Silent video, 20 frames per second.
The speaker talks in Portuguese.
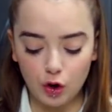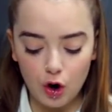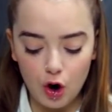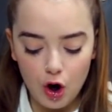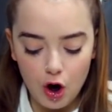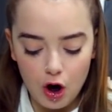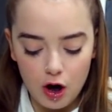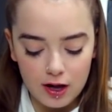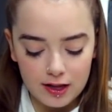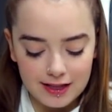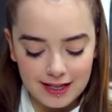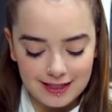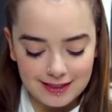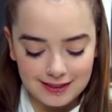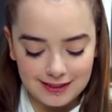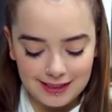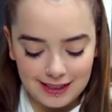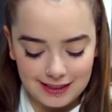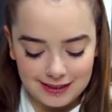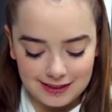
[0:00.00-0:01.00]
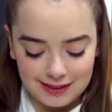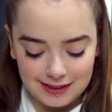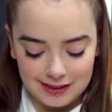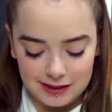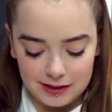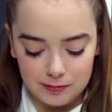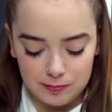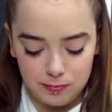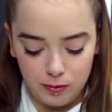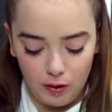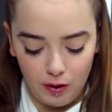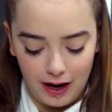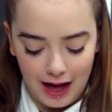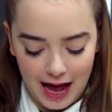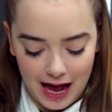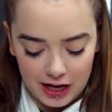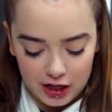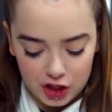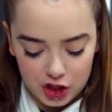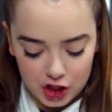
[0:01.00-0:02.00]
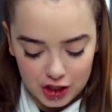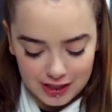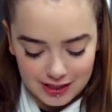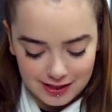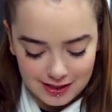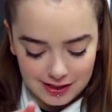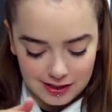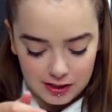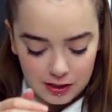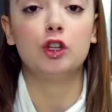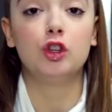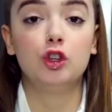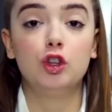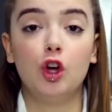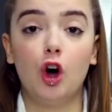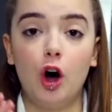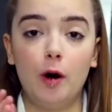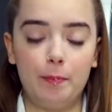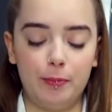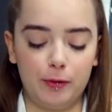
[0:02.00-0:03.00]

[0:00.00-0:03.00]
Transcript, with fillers: todas essas bolachas no